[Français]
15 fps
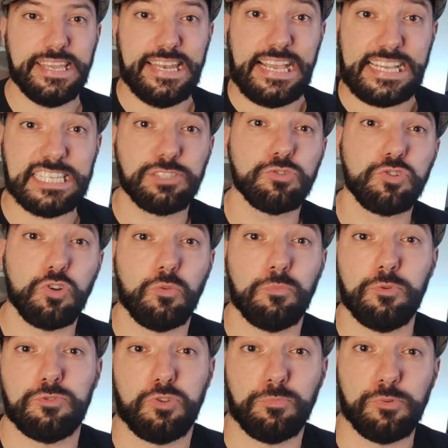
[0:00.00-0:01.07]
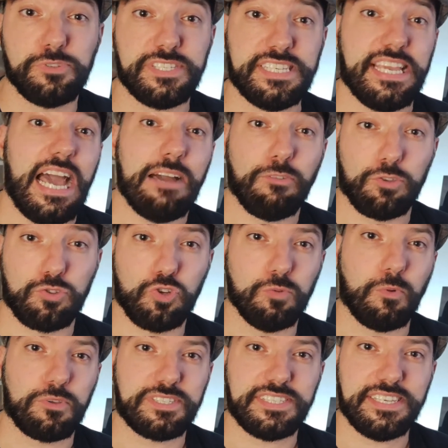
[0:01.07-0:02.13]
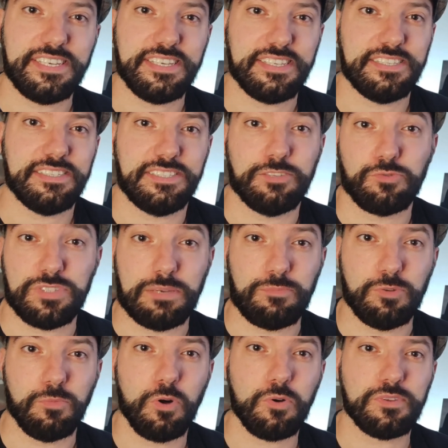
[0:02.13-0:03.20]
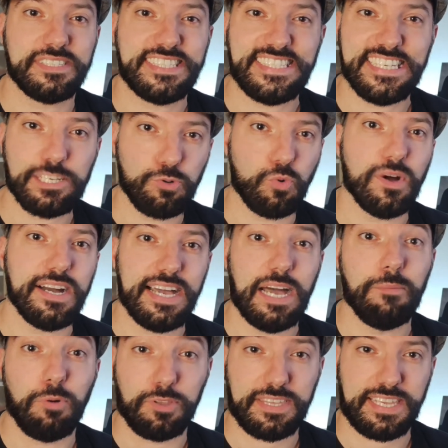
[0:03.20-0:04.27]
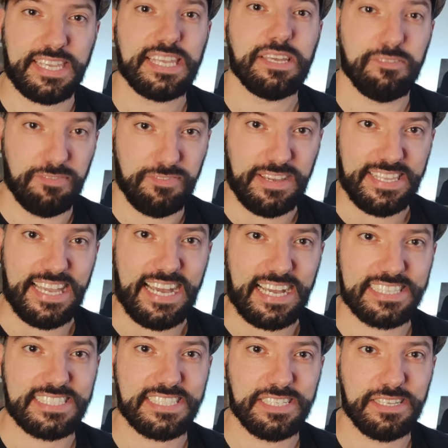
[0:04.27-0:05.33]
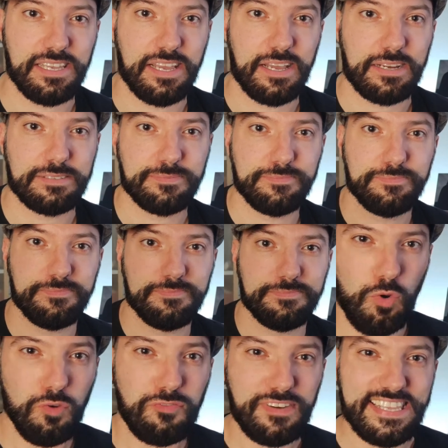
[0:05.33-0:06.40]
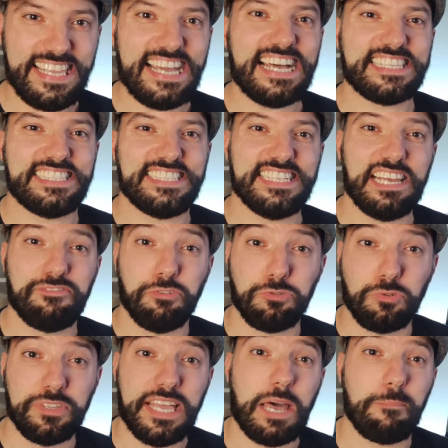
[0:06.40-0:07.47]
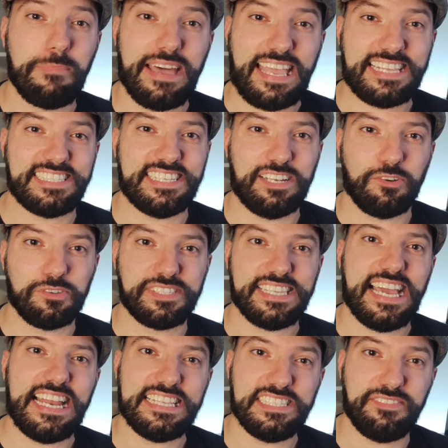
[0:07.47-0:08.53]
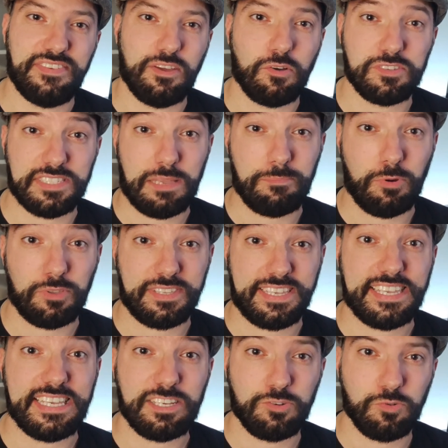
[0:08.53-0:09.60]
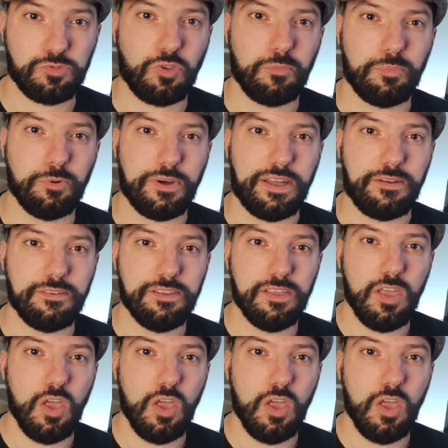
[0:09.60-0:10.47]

La question que l'on peut se poser avant de commencer, c'est tout simplement c'est quoi un portrait fine art Le fine art, c'est la photo d'art par excellence à la différence d'un portrait contemporain.